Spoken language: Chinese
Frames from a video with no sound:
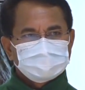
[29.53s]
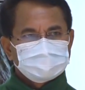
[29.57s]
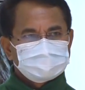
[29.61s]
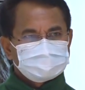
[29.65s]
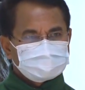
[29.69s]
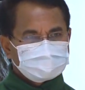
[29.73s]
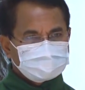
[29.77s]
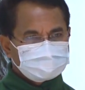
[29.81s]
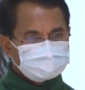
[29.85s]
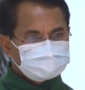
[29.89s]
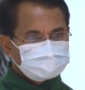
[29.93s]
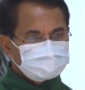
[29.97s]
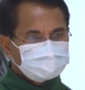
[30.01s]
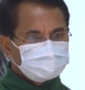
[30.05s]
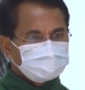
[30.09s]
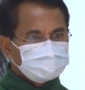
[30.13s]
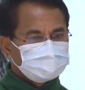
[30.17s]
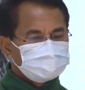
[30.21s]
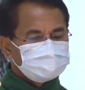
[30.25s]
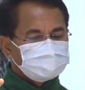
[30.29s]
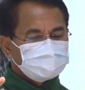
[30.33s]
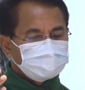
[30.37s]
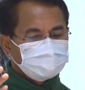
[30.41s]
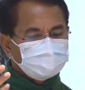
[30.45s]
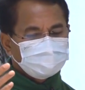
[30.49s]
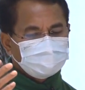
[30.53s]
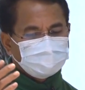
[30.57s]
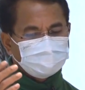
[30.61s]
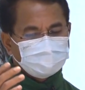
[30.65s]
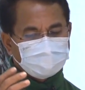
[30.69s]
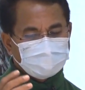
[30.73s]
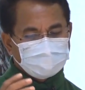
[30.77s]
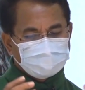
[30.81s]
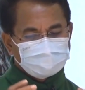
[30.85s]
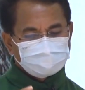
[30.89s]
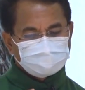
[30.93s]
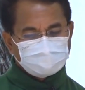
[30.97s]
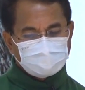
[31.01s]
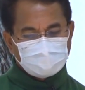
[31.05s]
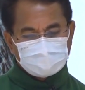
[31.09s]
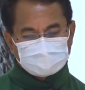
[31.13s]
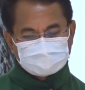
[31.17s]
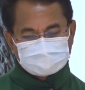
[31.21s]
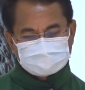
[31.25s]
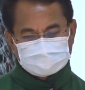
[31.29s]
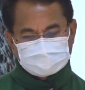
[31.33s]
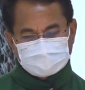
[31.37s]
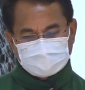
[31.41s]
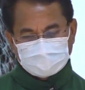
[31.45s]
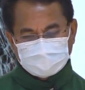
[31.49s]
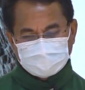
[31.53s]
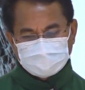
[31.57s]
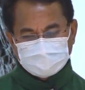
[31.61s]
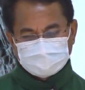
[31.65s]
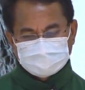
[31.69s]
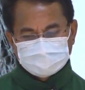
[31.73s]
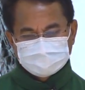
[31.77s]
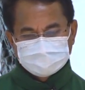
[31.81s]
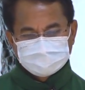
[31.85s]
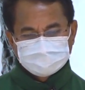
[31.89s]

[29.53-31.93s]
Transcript: 圣神的恩赐与你们同在。